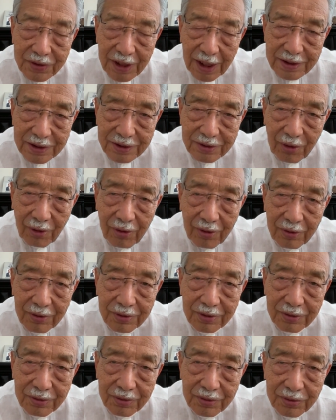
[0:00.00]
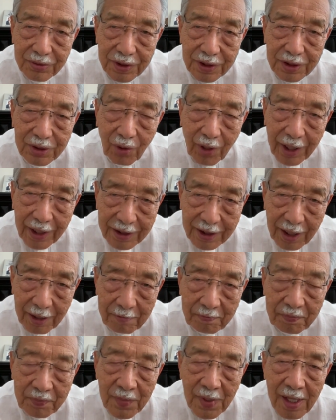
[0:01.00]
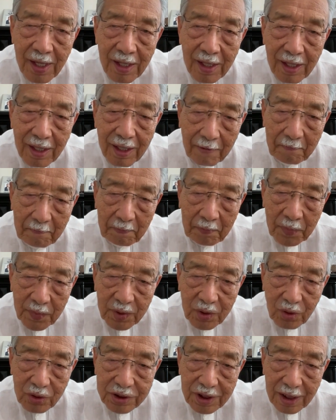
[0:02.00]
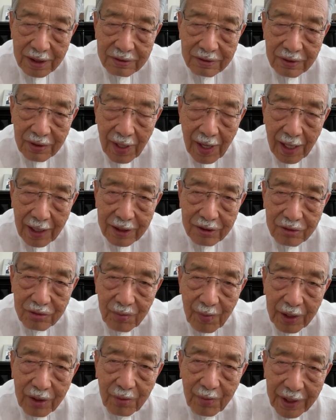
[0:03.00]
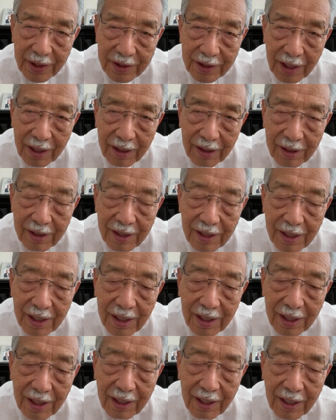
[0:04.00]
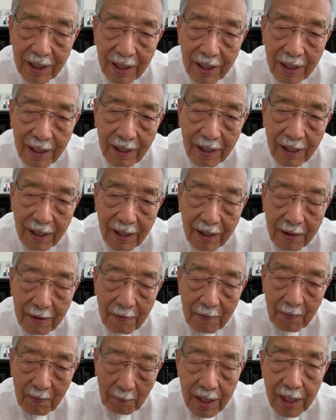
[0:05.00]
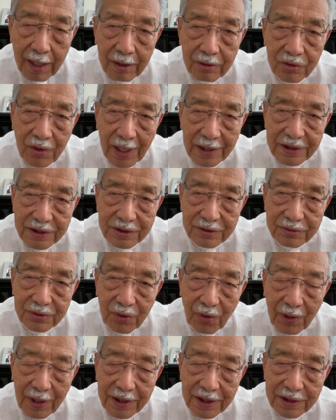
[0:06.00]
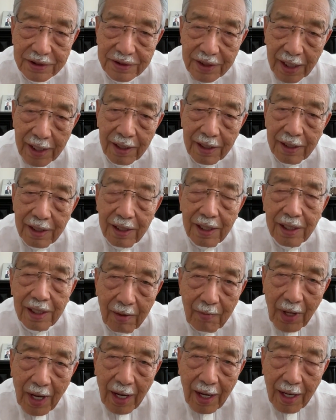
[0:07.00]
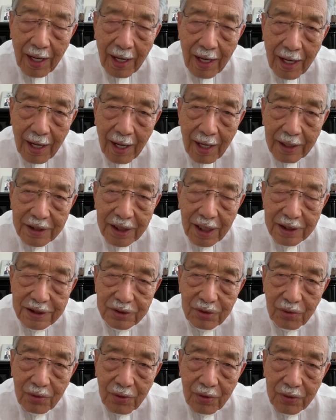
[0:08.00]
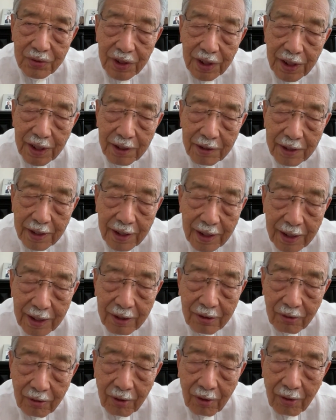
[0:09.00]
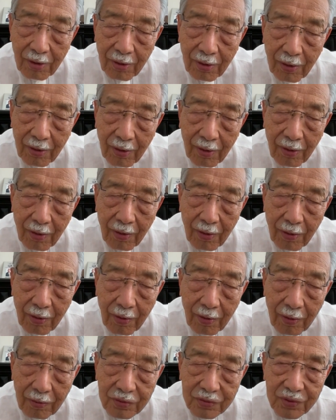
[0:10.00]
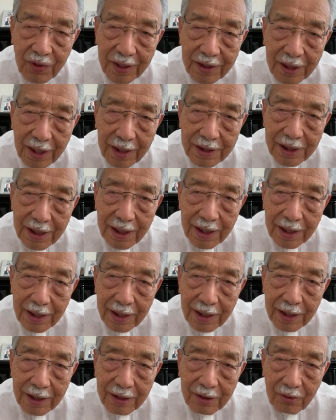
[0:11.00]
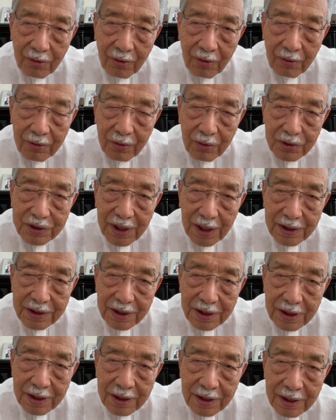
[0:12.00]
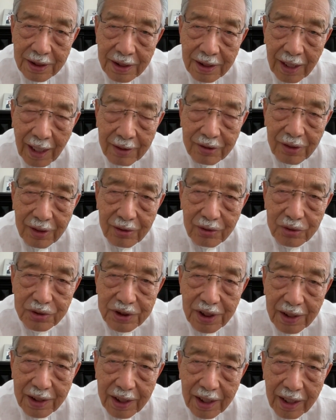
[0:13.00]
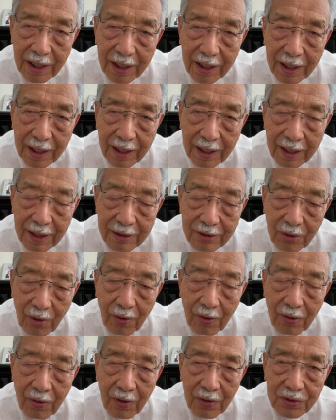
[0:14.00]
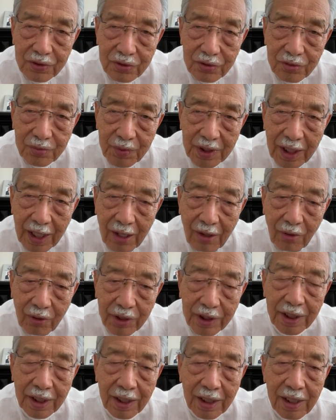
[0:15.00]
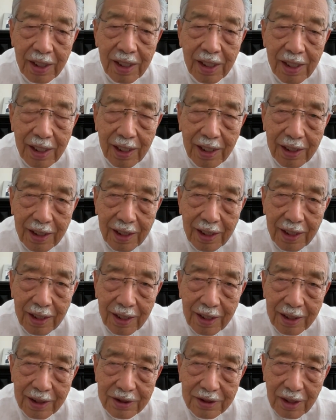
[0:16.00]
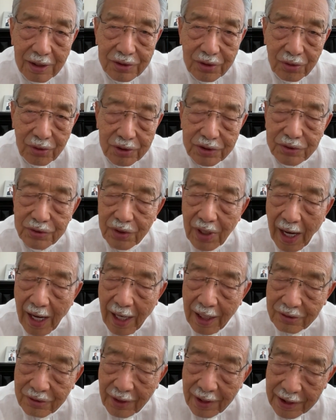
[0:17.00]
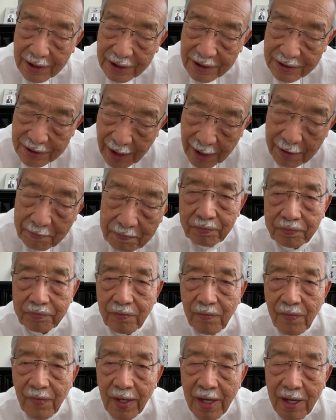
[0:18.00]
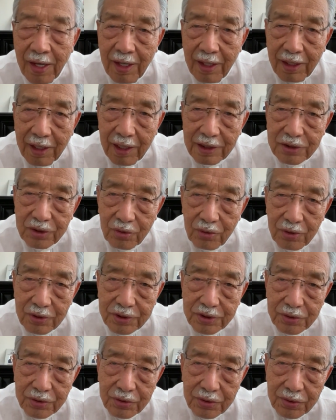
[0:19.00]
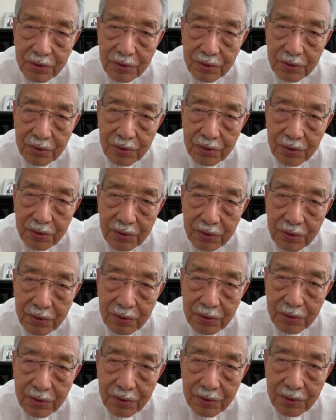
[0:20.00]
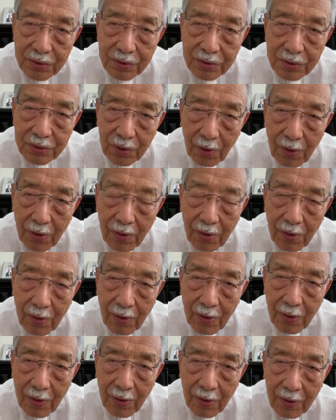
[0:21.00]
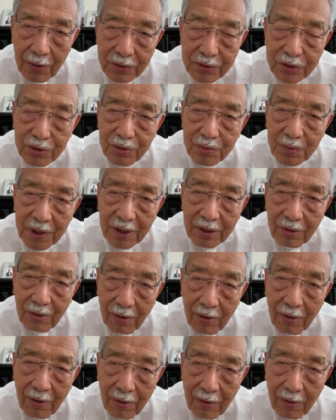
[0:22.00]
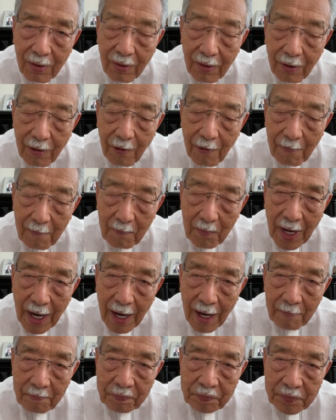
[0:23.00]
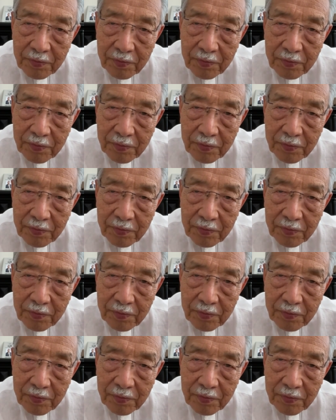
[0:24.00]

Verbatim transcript: チャンスというふうに捉えて、ロシア軍がいる目の前で、えー、ルガンスクとかですね、まあ、東の方に、この、ウクライナに、このロシア人、あるいはロシア系の住民が多い、その州があるわけですね。その州の住民を、まあ、